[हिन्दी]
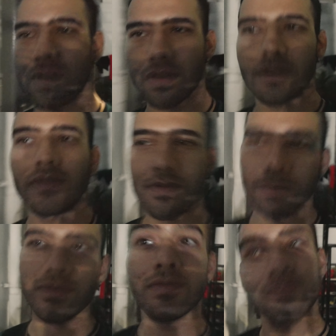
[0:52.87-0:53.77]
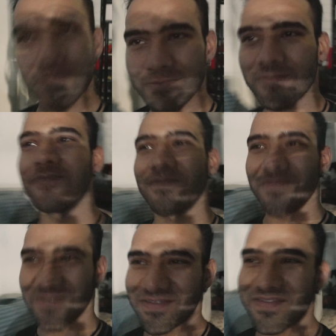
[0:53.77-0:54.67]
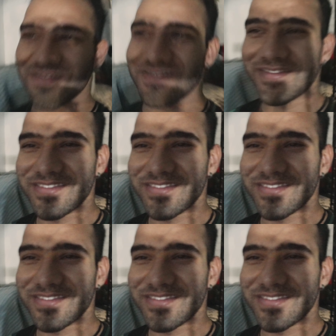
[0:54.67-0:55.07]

इस बार तो मैं भी मॉलदीव जाऊंगा